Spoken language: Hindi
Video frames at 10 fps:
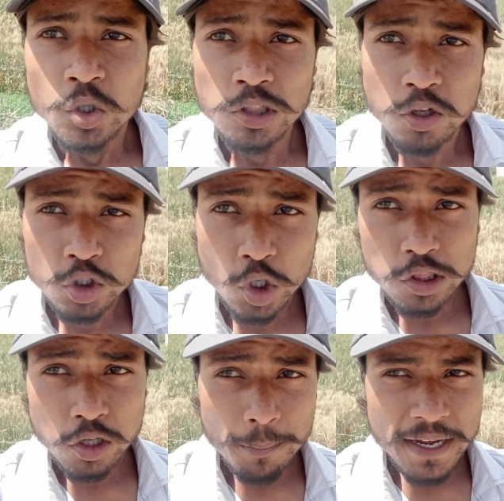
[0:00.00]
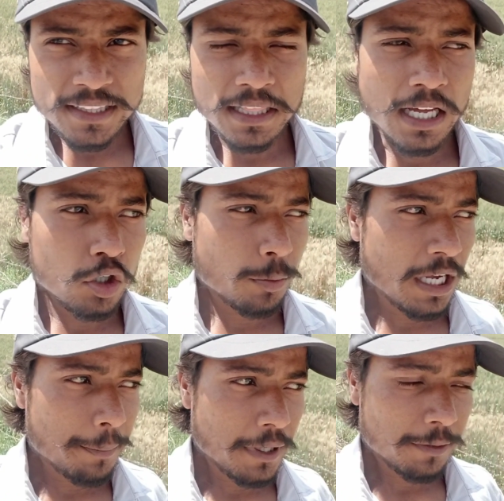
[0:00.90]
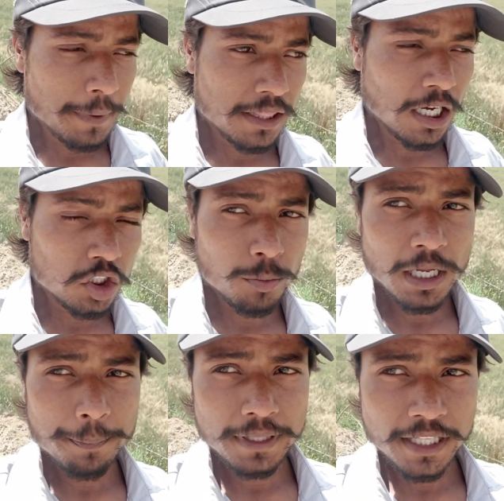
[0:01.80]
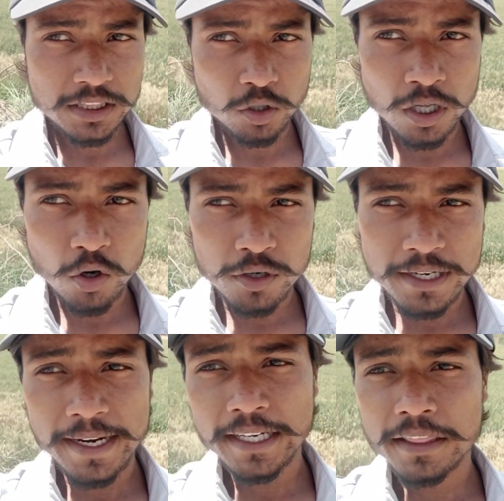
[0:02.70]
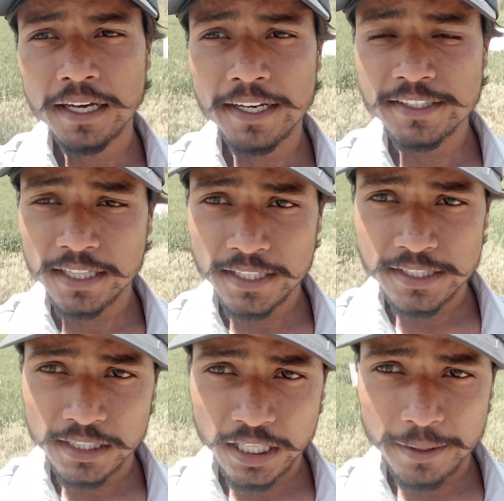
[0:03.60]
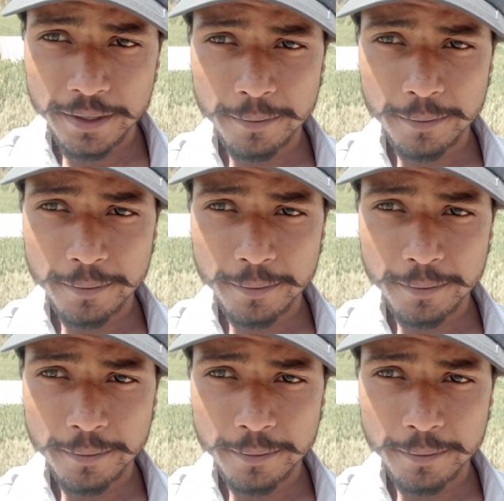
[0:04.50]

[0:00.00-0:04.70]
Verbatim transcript: तो सो दोस्तों मैं था साउथ बाईपास पे साउथ बाईपास से थोड़ा और नहर के सारे चलते चलते